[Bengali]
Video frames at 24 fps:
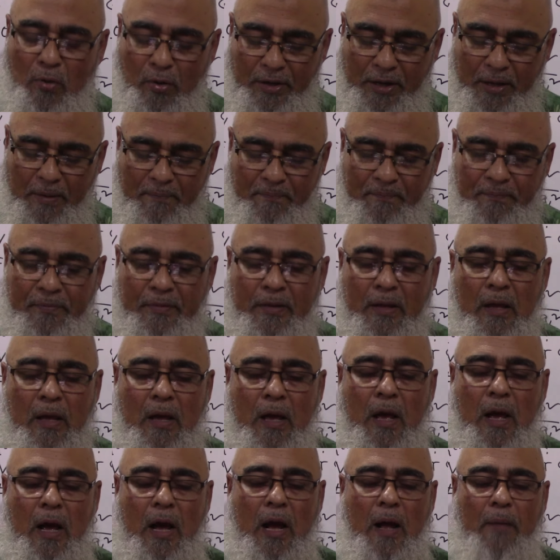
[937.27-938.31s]
করি
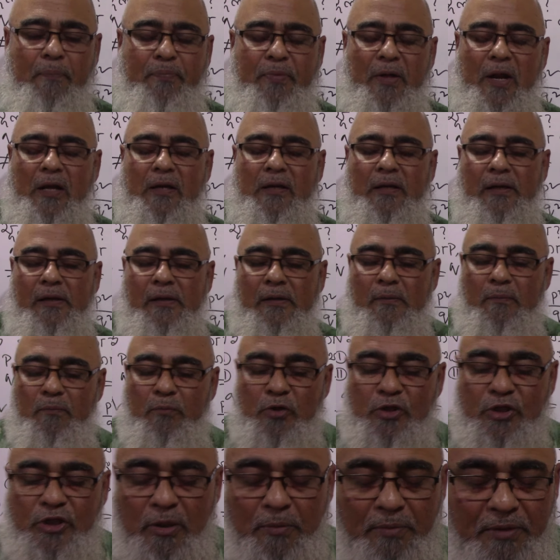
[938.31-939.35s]
আপনারা কি
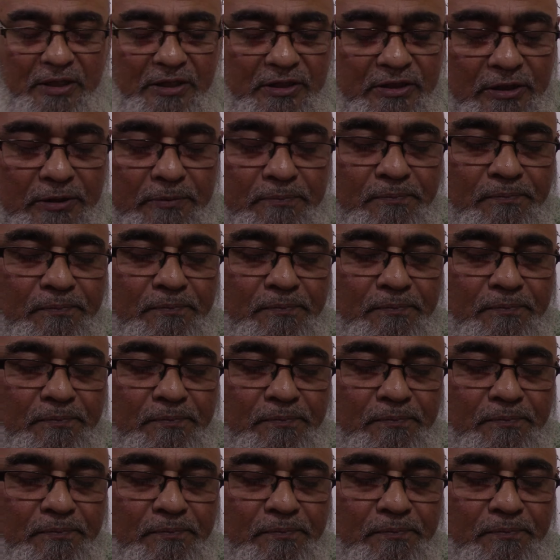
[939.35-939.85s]
বুঝতে পেরেছেন